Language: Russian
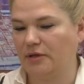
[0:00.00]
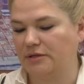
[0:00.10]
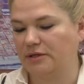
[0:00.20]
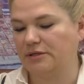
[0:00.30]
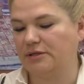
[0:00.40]
так
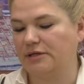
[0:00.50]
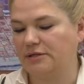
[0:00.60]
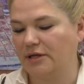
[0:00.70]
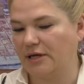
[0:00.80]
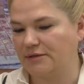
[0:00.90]

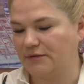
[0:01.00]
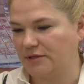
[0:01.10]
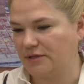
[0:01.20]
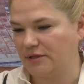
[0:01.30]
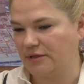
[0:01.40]
сказать,
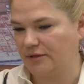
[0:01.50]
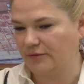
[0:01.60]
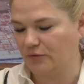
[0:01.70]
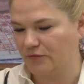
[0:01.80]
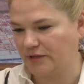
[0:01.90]
развитии э,
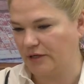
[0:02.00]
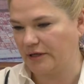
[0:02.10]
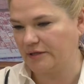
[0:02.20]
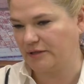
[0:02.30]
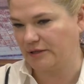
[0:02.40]
вот всех
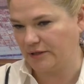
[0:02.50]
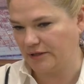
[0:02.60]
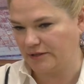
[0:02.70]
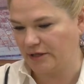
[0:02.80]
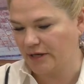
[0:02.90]
этих
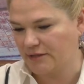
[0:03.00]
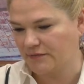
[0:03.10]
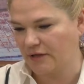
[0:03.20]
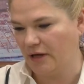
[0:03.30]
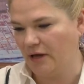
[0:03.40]
э,
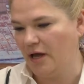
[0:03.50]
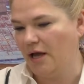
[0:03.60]
средств, да,